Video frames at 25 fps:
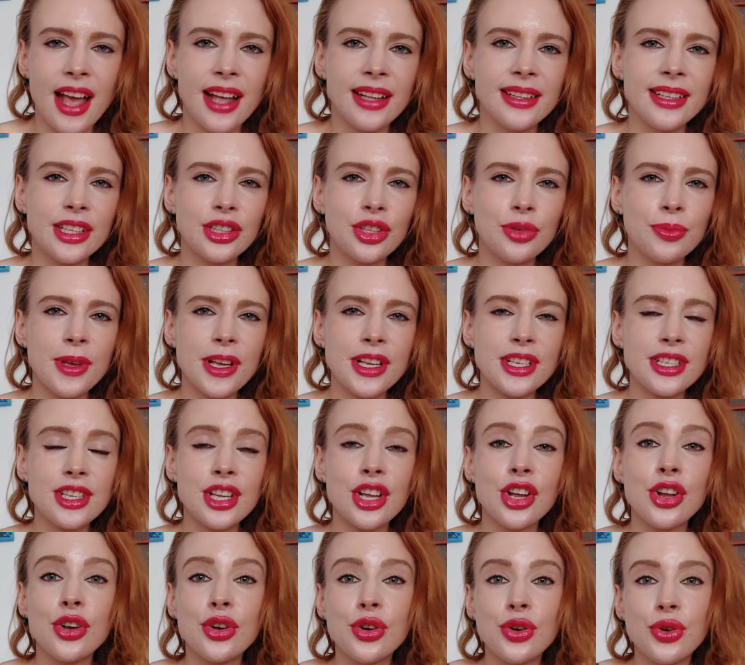Natomiast
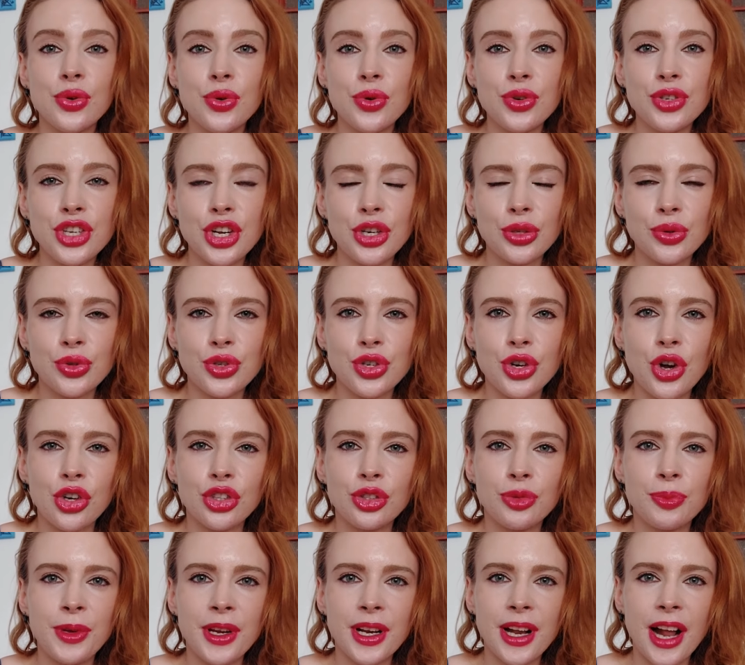ludzie, którzy
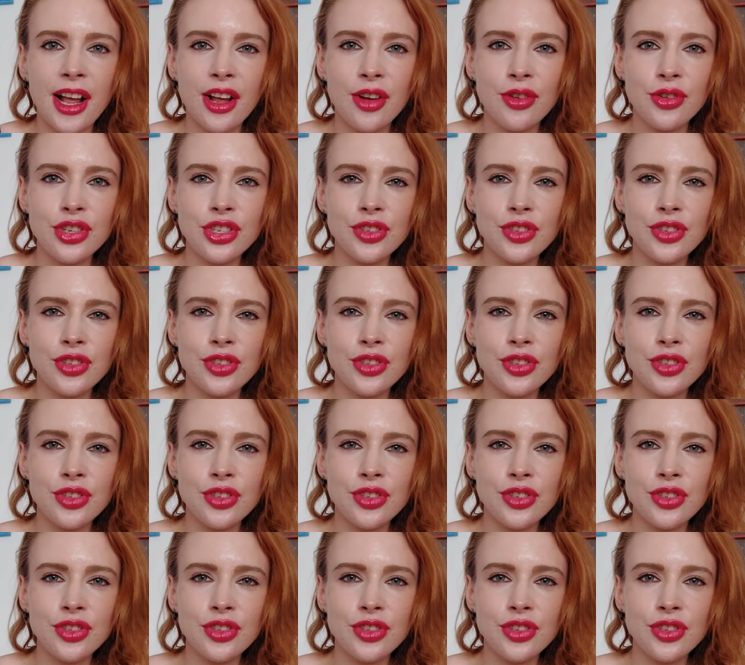odbierają